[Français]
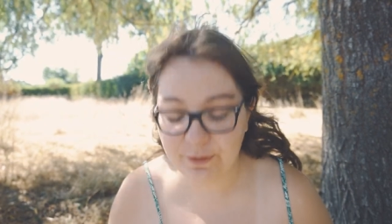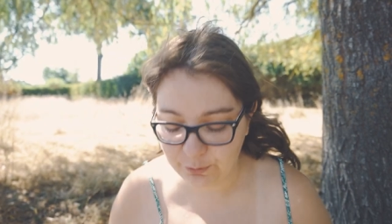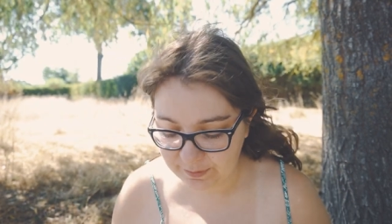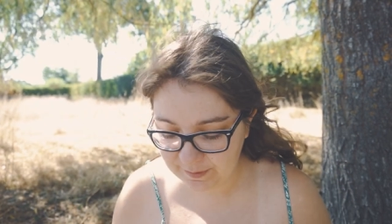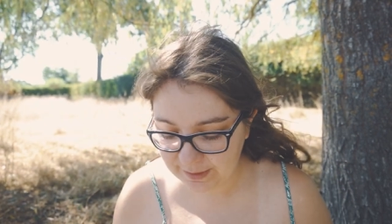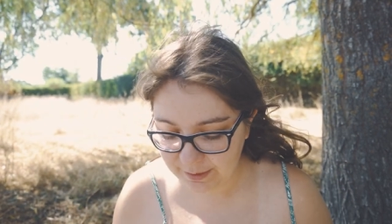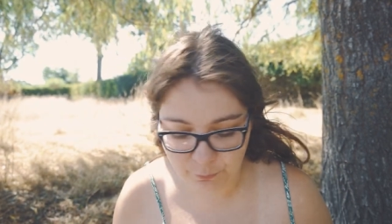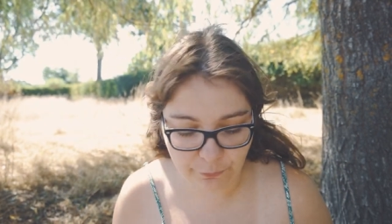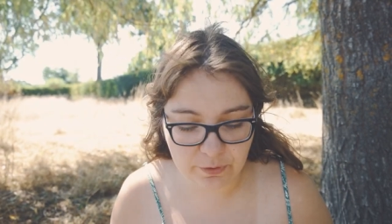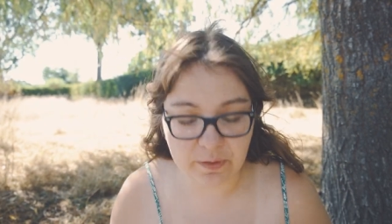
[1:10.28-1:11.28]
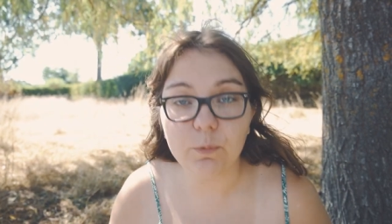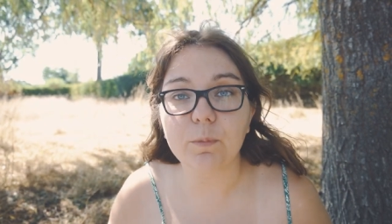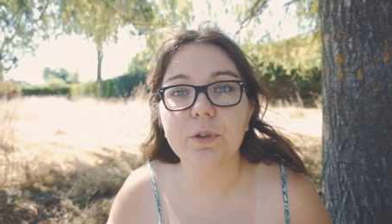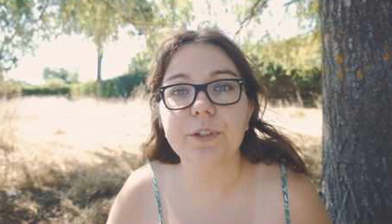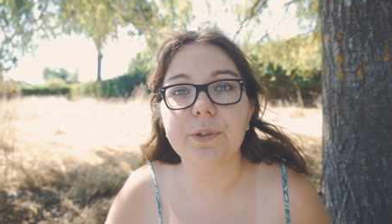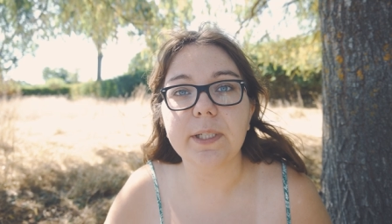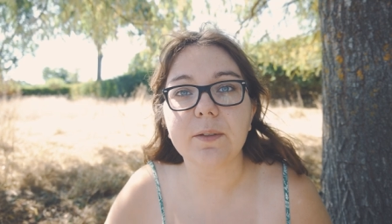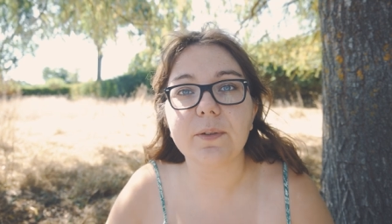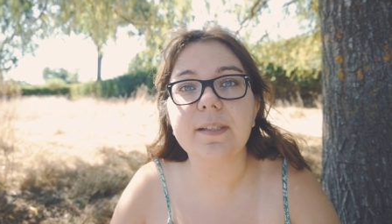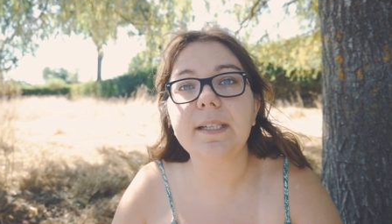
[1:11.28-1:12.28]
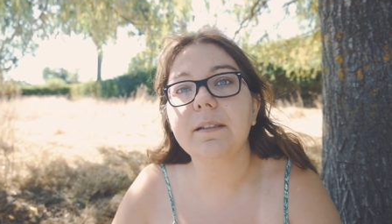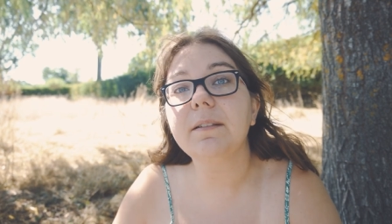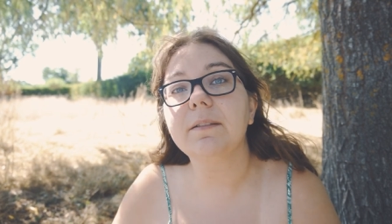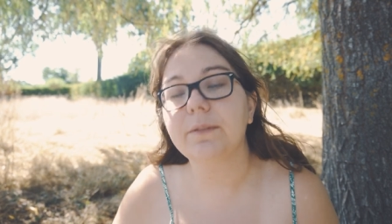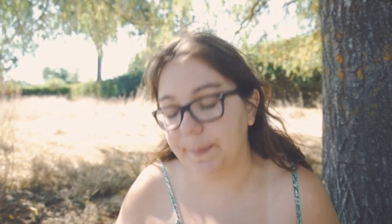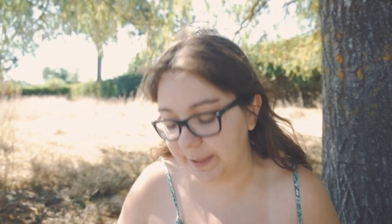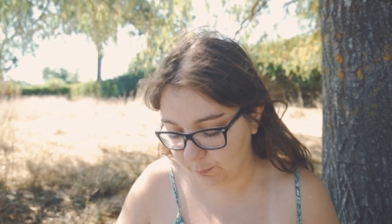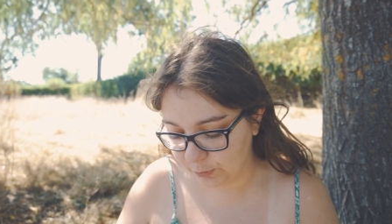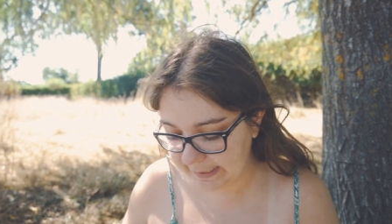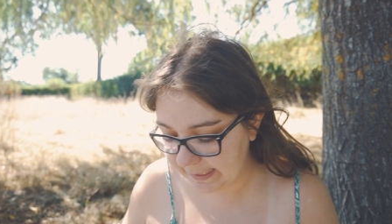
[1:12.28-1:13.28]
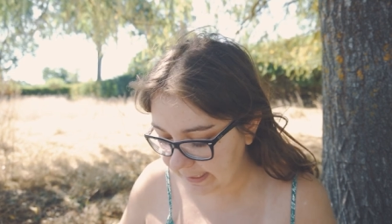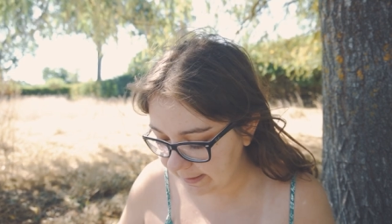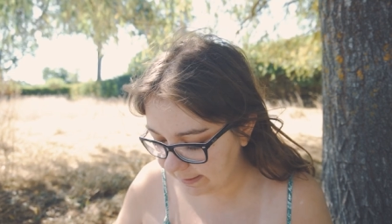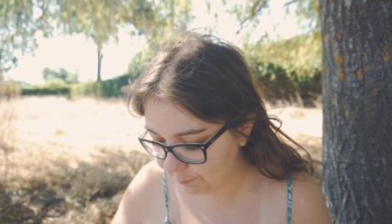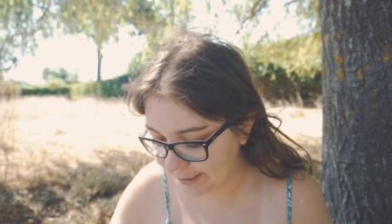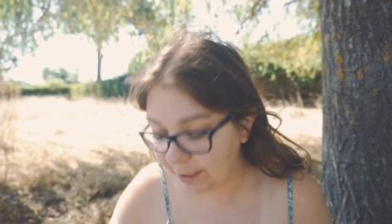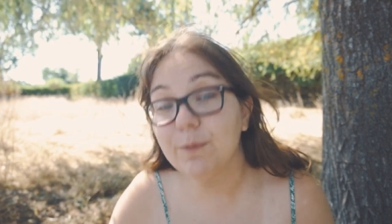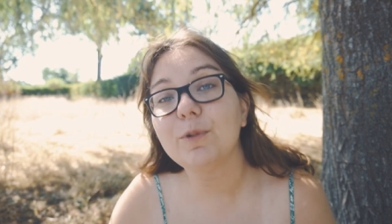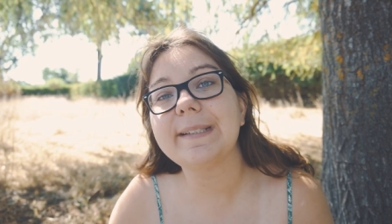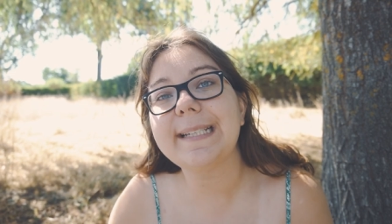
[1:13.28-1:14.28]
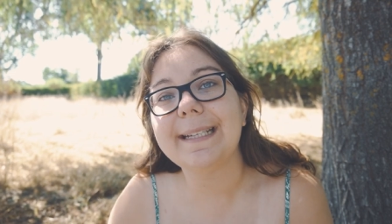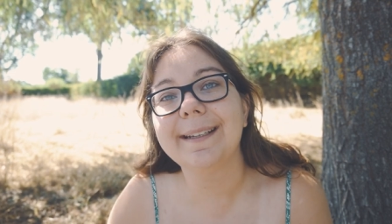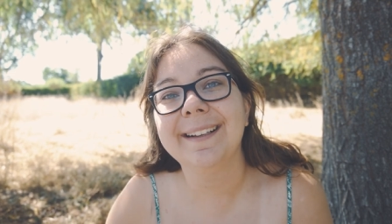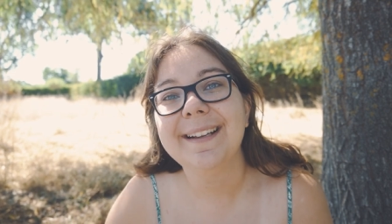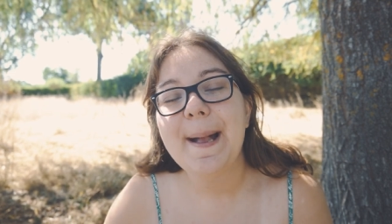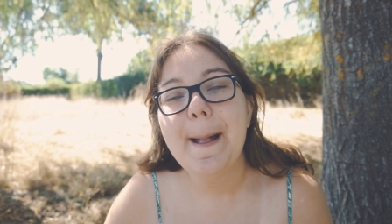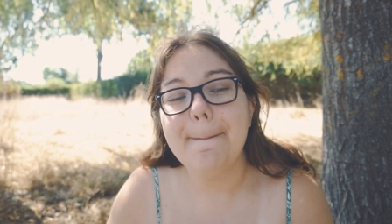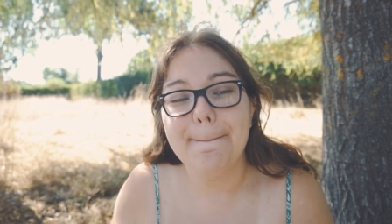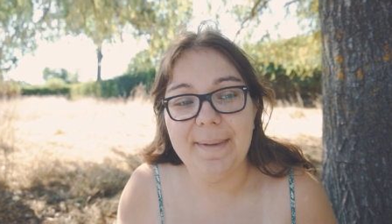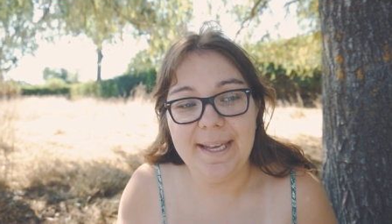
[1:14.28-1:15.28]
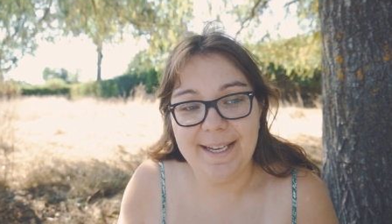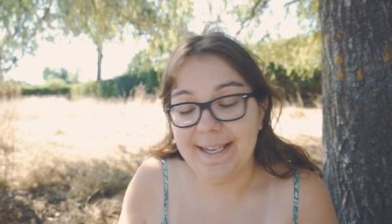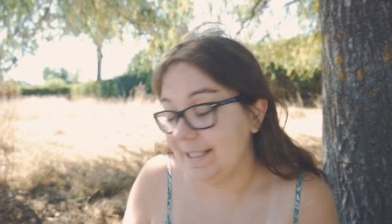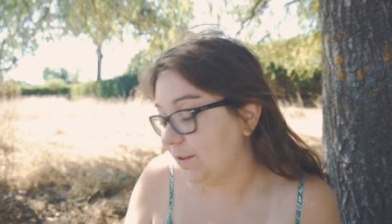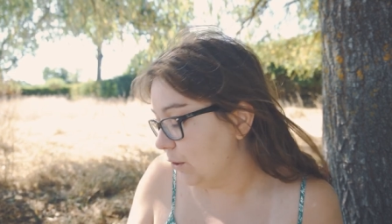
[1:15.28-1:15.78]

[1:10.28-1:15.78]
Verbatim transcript: ce que c'est. Bon, forcément, moi, je sais ce que c'est, hein. on va pas se mentir, c'est moi qui ai commandé. Mais let's